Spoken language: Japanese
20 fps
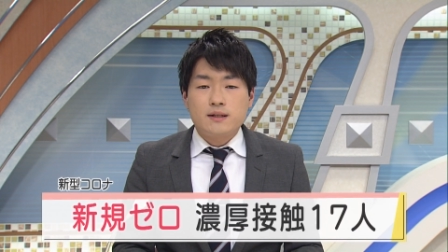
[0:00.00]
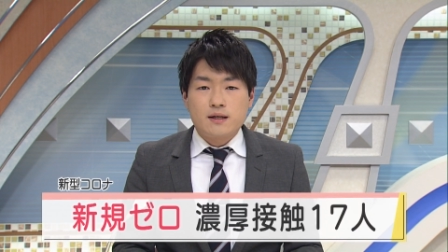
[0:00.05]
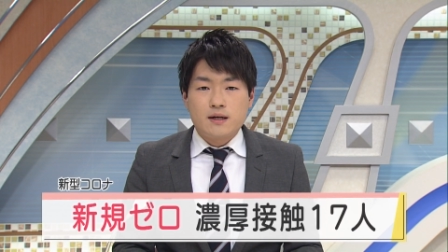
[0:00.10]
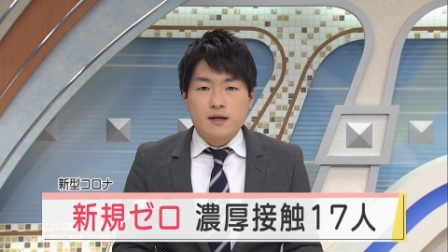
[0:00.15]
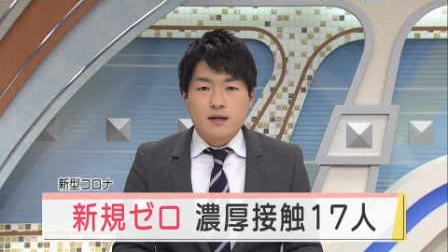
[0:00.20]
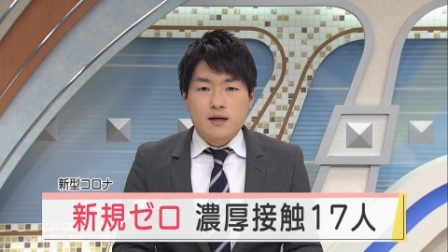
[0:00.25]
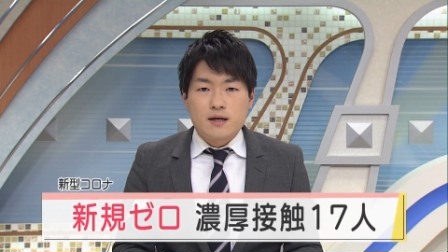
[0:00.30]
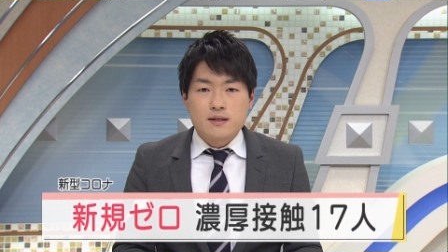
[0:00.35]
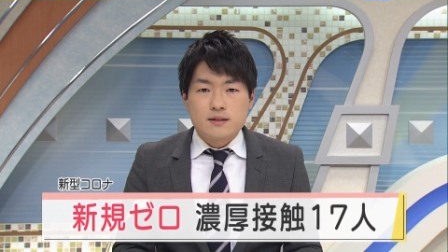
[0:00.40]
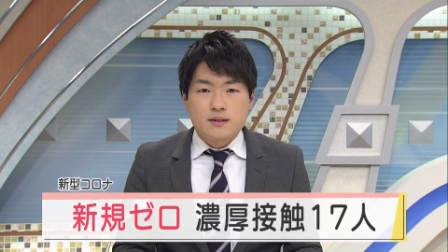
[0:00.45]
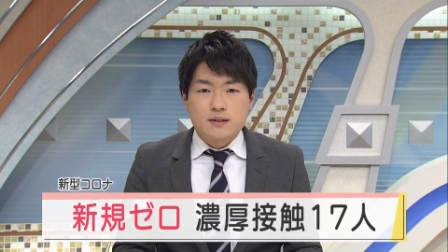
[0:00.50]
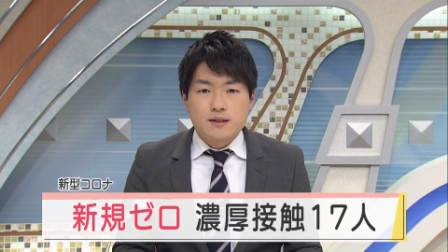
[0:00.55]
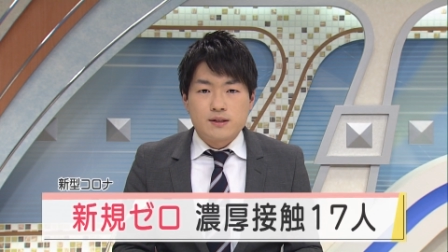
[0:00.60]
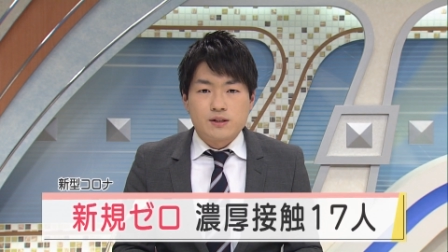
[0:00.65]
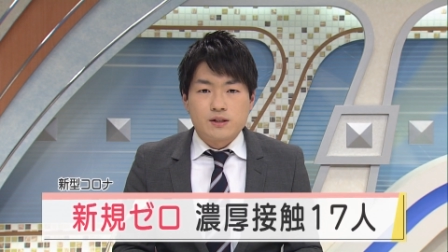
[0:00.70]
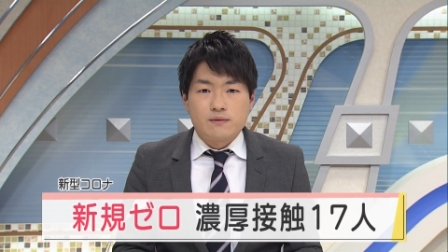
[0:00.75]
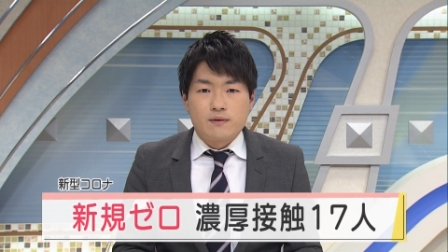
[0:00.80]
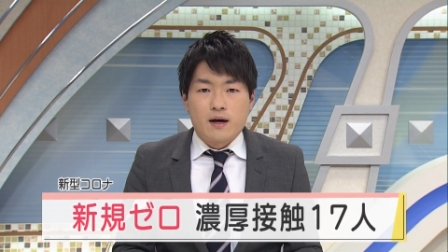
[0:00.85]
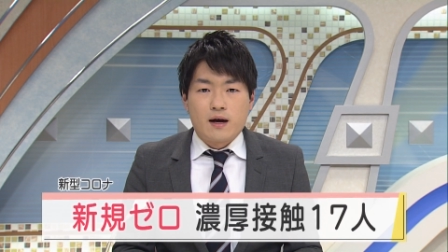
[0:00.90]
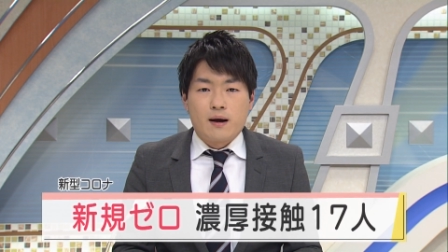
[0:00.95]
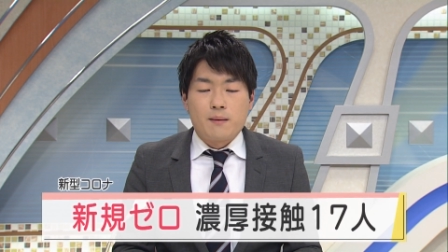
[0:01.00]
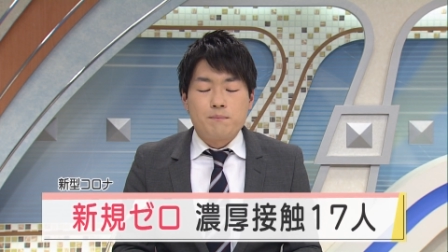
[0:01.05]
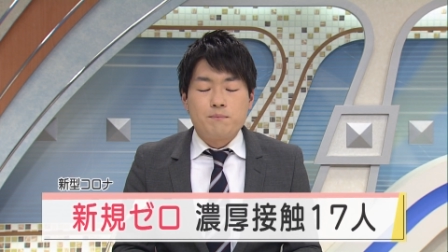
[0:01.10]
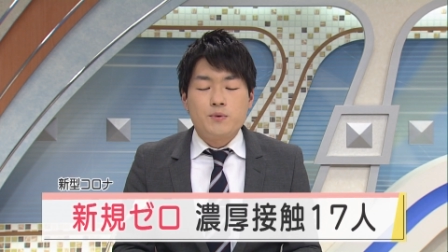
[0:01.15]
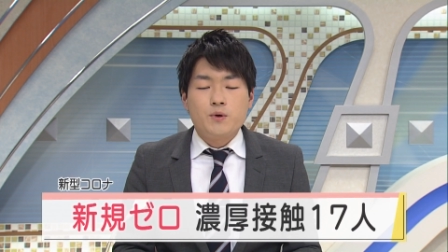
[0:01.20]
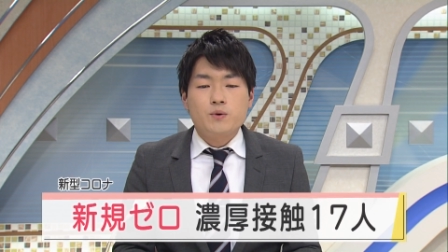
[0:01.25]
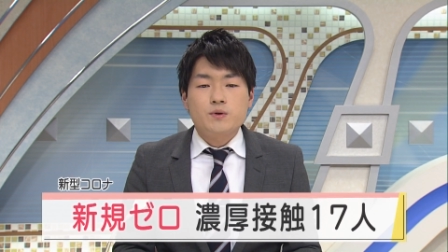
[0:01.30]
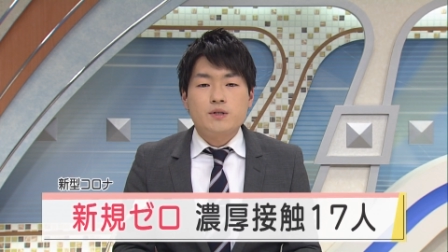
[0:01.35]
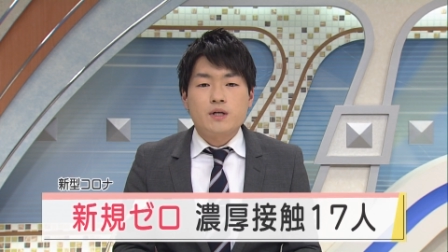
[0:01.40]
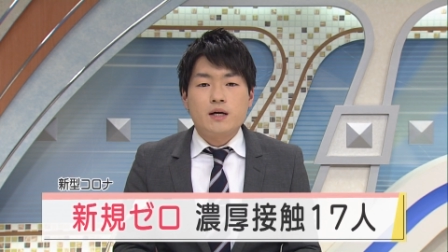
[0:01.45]
たな感染者は発
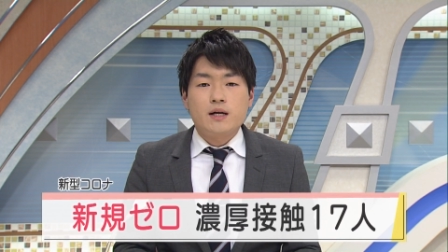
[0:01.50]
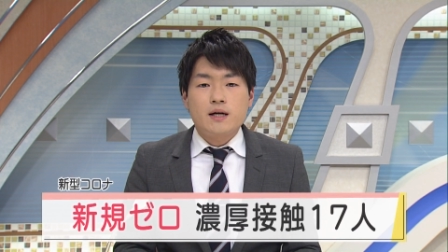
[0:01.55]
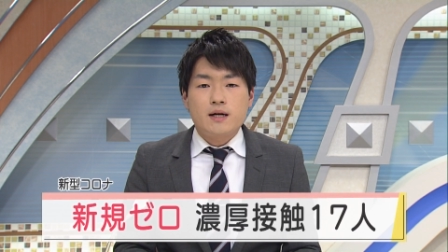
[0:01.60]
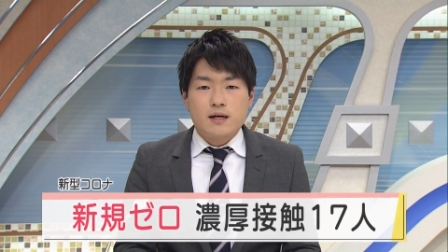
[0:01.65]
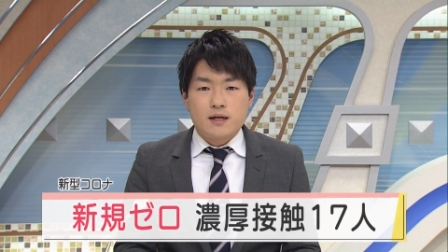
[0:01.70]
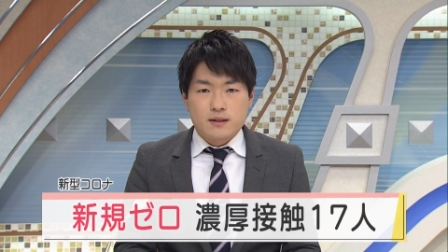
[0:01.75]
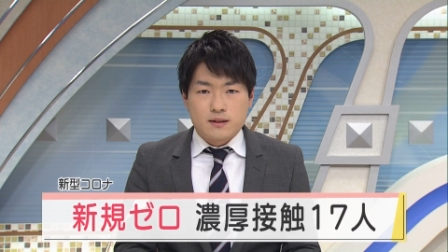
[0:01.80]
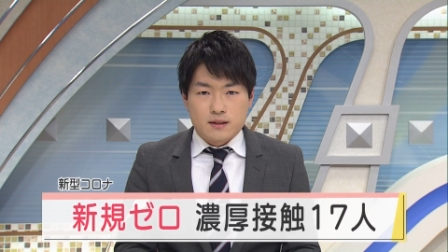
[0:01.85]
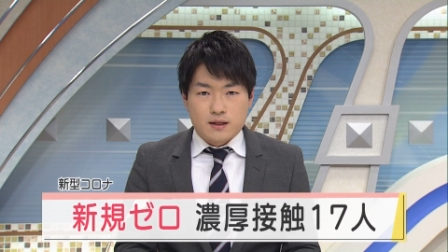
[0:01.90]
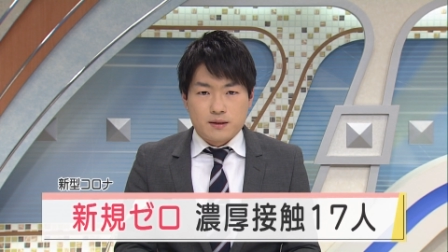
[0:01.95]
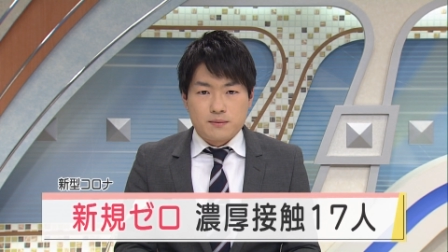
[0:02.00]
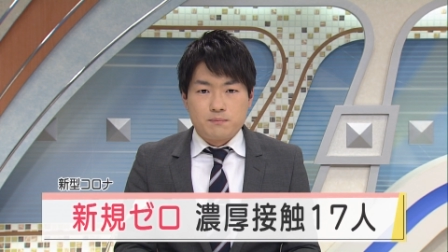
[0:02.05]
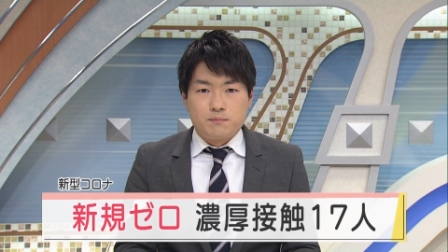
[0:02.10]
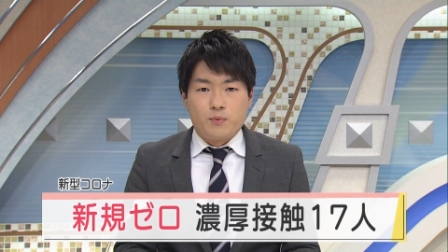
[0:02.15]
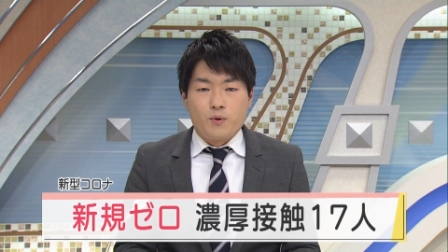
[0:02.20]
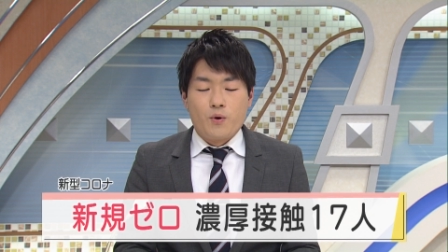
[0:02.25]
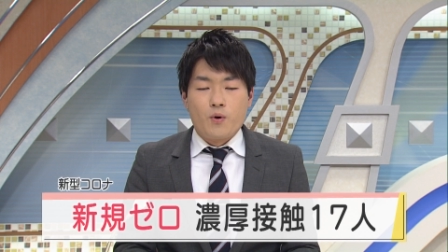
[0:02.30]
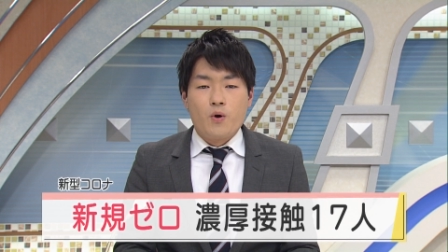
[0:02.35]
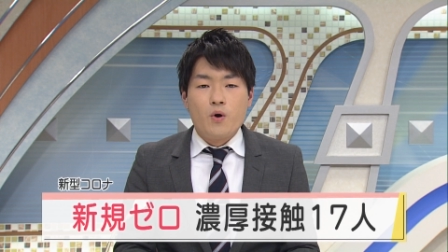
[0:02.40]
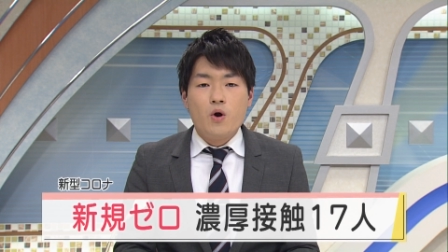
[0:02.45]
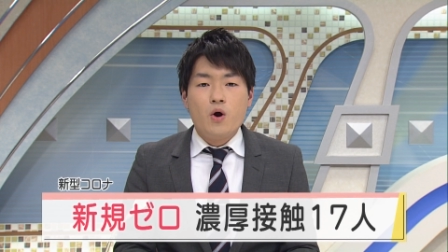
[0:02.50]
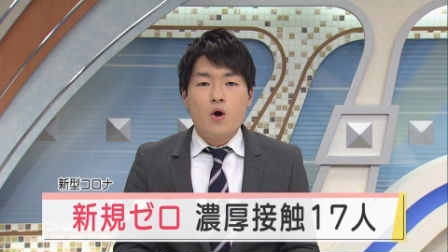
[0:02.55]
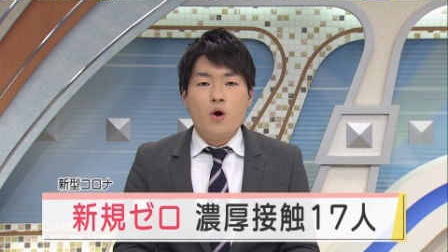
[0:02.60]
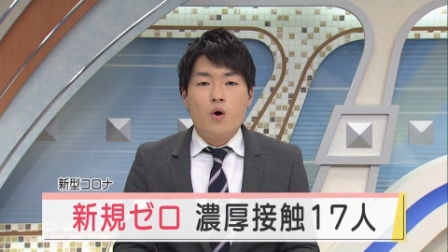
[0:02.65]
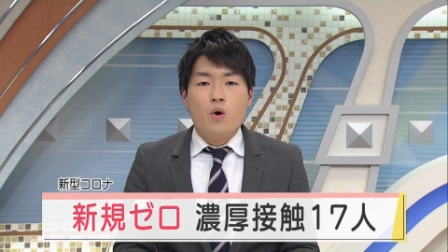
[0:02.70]
表されなかった一方